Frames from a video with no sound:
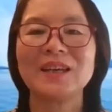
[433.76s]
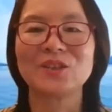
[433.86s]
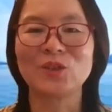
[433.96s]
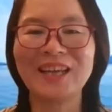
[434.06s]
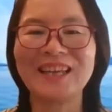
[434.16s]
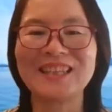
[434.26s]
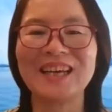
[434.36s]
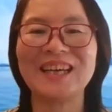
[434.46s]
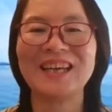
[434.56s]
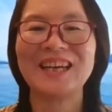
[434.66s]
所以
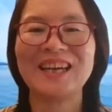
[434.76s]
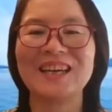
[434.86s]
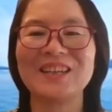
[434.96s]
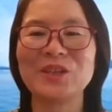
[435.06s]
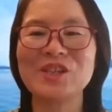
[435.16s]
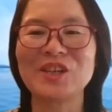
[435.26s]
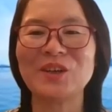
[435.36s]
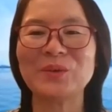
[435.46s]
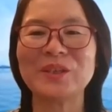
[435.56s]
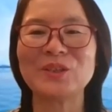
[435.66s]
呢，很多时
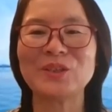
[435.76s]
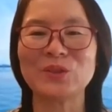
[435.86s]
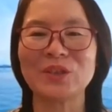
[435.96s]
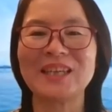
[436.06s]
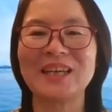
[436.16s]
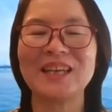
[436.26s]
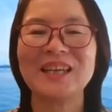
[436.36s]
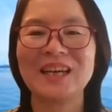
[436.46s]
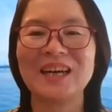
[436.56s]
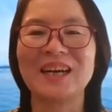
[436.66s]
候我就是觉得。
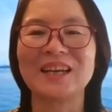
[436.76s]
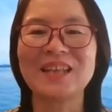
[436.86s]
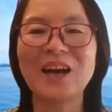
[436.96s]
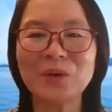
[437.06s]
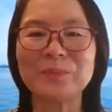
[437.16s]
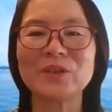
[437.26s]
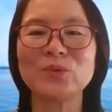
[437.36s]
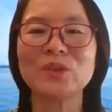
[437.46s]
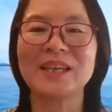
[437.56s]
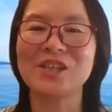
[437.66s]
啊，当我们
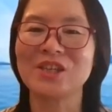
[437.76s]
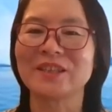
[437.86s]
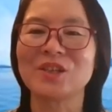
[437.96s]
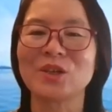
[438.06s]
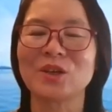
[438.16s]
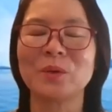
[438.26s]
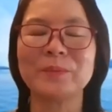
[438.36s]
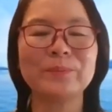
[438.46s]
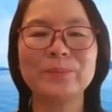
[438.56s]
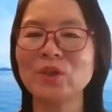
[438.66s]
遇见神的时候，我
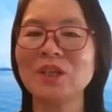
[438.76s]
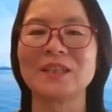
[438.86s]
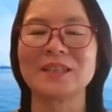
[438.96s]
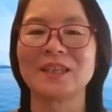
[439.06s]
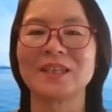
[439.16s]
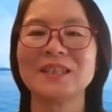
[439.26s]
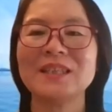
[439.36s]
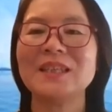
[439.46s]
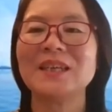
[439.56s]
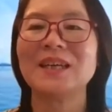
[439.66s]
们不可能，
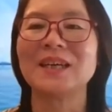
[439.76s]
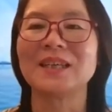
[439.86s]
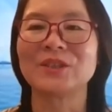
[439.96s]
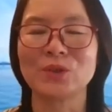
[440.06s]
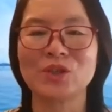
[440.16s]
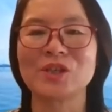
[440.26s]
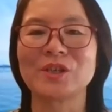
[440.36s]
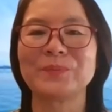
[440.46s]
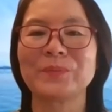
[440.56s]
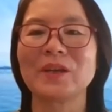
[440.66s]
啊，就
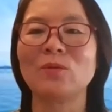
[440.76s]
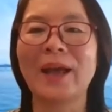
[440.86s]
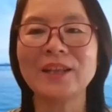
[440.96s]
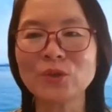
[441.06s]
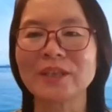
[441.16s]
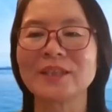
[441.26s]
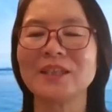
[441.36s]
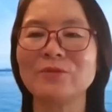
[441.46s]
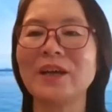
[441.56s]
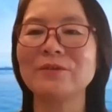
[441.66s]
是完全的
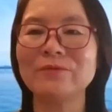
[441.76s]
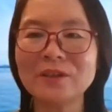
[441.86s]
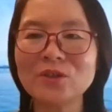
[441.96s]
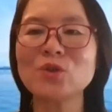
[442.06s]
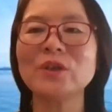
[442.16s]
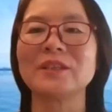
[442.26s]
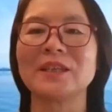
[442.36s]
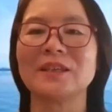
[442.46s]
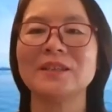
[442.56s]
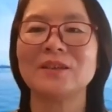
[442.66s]
一帆风顺
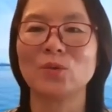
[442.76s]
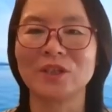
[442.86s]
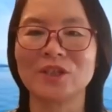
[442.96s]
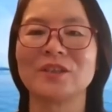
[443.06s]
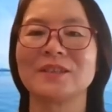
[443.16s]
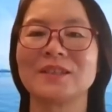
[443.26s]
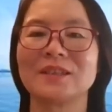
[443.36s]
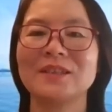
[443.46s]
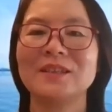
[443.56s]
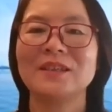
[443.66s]
的过日子。